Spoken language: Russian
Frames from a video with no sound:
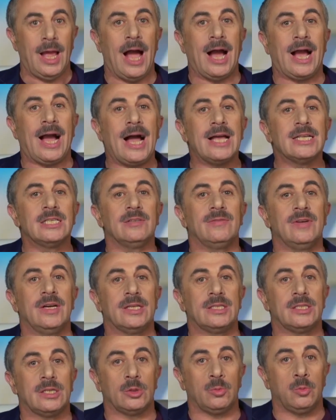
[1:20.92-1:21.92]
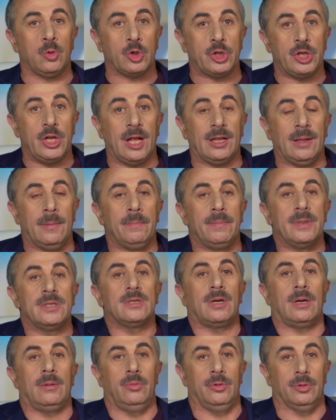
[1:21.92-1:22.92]
оказывается сплошь и рядом
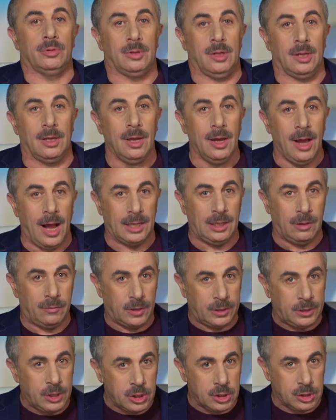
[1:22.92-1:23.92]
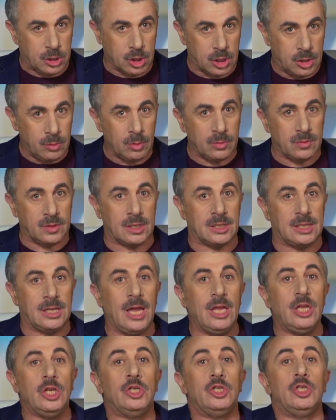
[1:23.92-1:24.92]
безработной, она фактически живет в
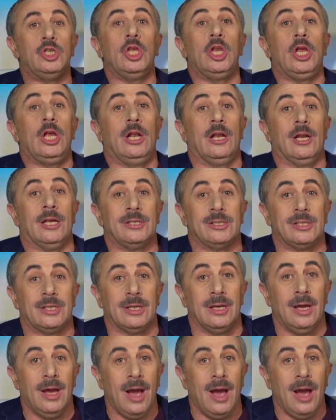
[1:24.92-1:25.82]
состоянии стерильности.